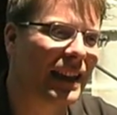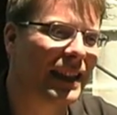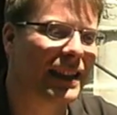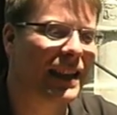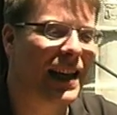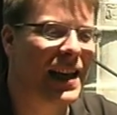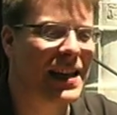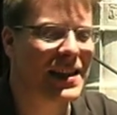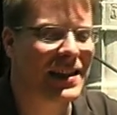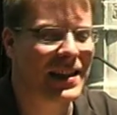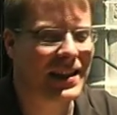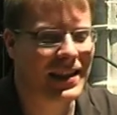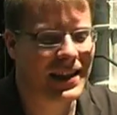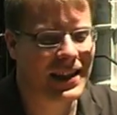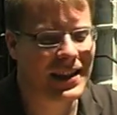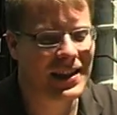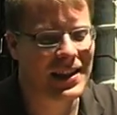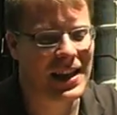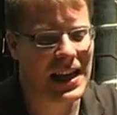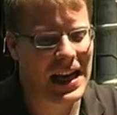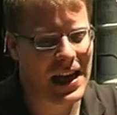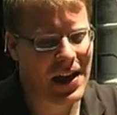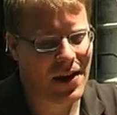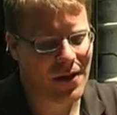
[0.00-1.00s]
Das heißt, es ist
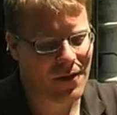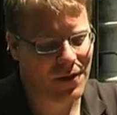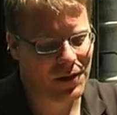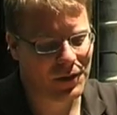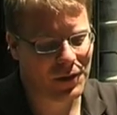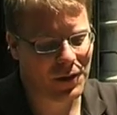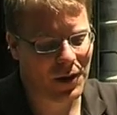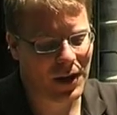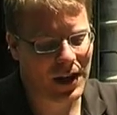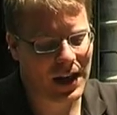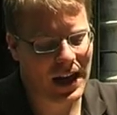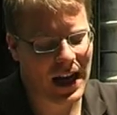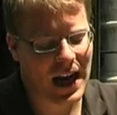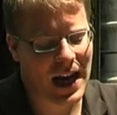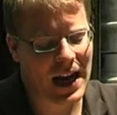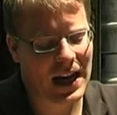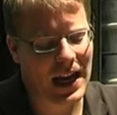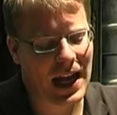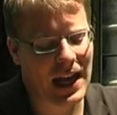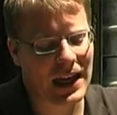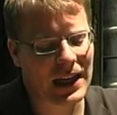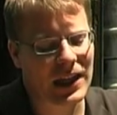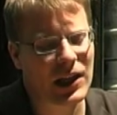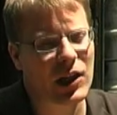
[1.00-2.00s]
von vornherein
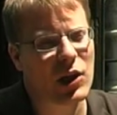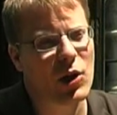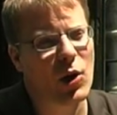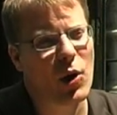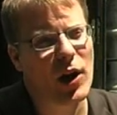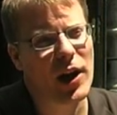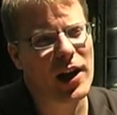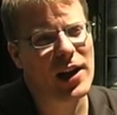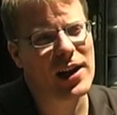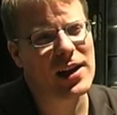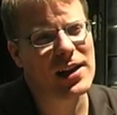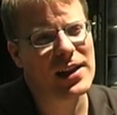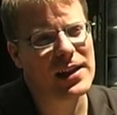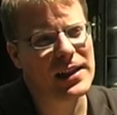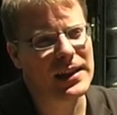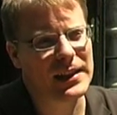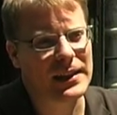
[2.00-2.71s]
ein Knäuel,